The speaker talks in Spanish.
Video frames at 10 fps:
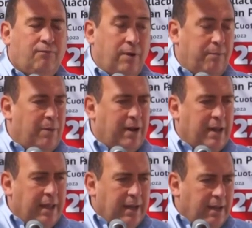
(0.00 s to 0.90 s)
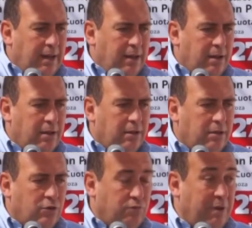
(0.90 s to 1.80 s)
fue planeada en el
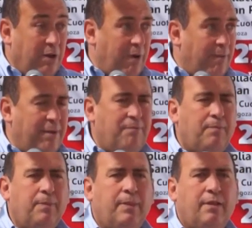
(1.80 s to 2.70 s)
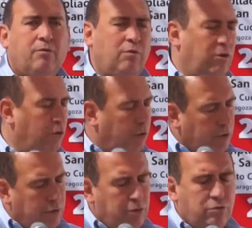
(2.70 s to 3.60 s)
2009, cuando
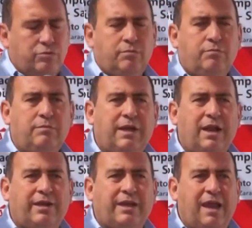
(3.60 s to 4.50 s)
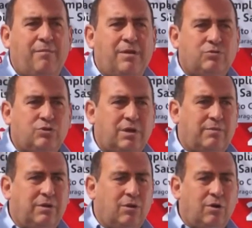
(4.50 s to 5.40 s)
Miguel Riquelme, su
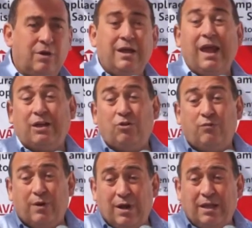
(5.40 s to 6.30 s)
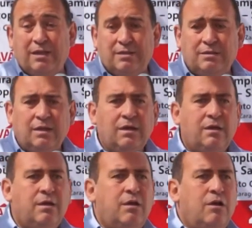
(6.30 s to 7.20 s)
servidor Héctor Fernández,
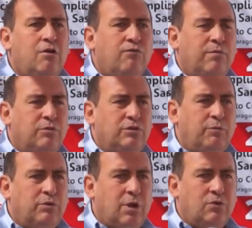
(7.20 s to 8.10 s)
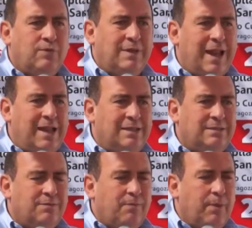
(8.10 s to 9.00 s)
fuimos diputados
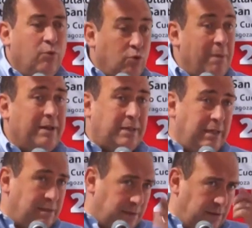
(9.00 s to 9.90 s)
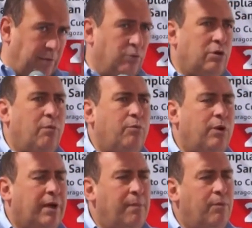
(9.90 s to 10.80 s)
federales, Hugo Martínez, diputado
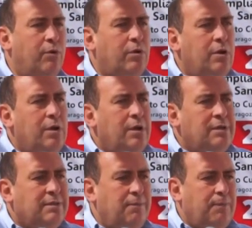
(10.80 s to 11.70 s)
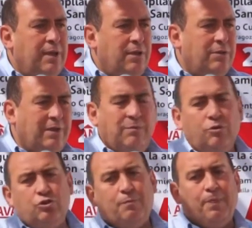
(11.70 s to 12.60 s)
por acá por San Pedro,
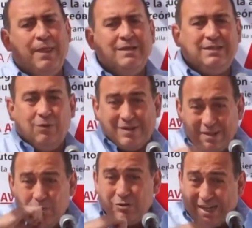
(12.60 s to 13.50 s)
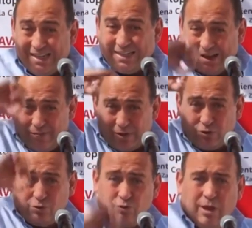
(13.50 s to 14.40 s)
dijimos, si no hacemos esta
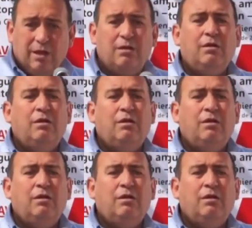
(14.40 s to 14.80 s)
infraestructura,